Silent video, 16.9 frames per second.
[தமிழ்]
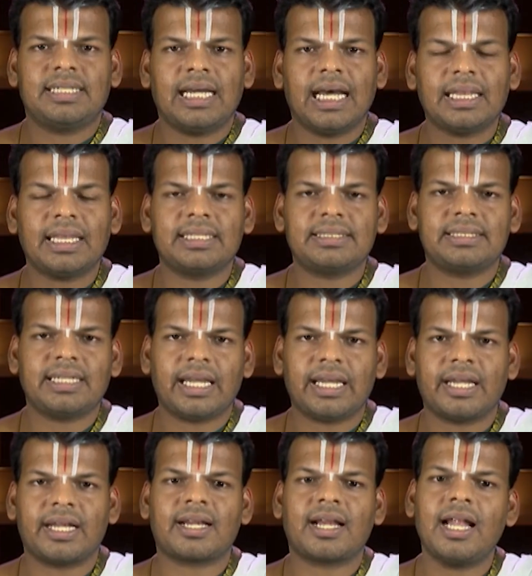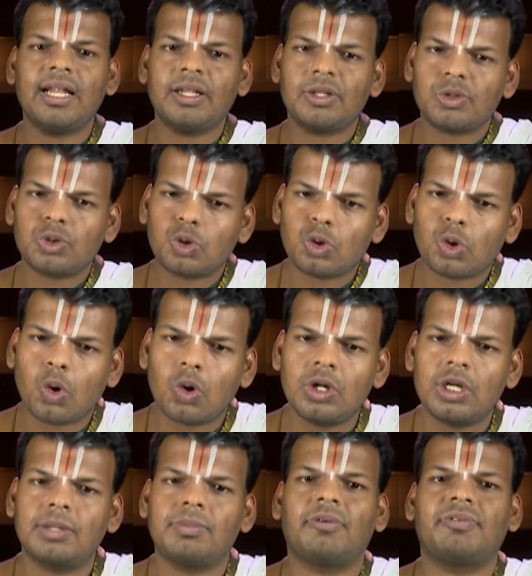ஜாத்தஸ்ய என்றால்
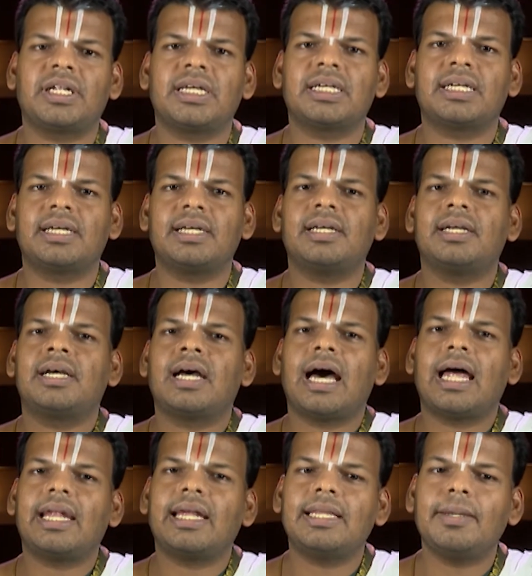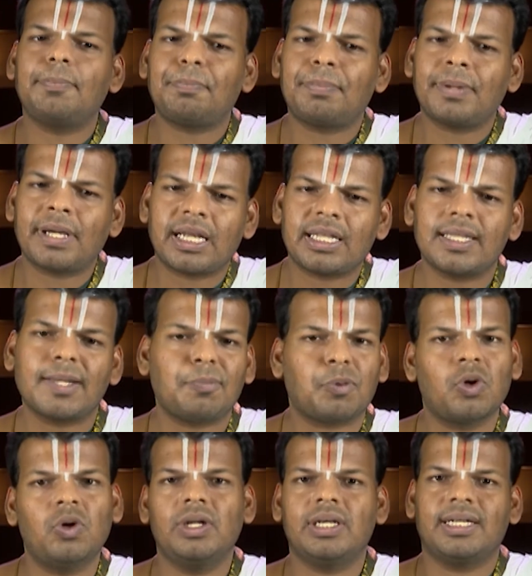தோன்றுபவனுக்கு அல்லது பிறந்த
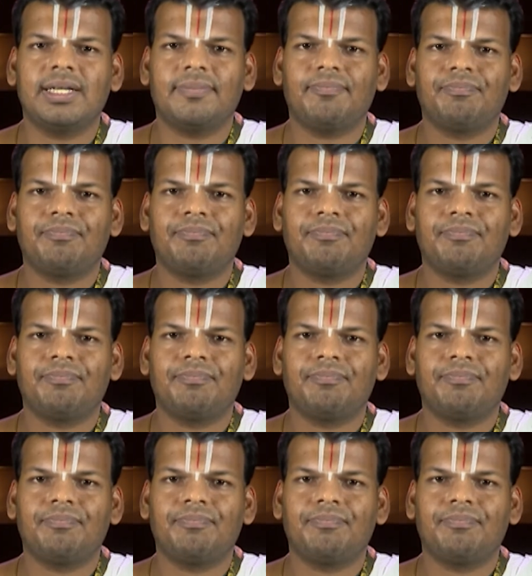பொருளுக்கு